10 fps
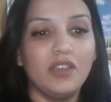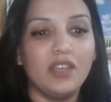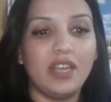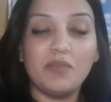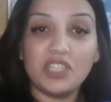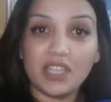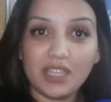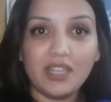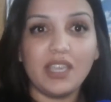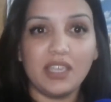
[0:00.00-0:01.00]
على
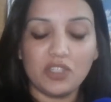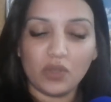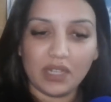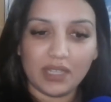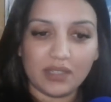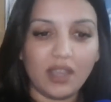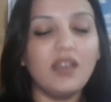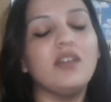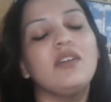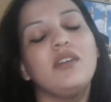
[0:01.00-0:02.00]
المشاكل اللي كيعيشوا هذا
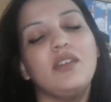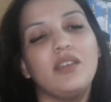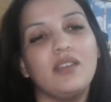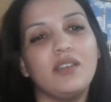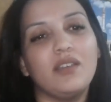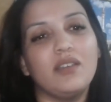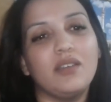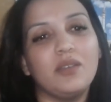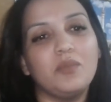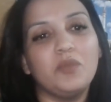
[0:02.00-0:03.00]
القطاع
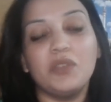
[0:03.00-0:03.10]
آه، من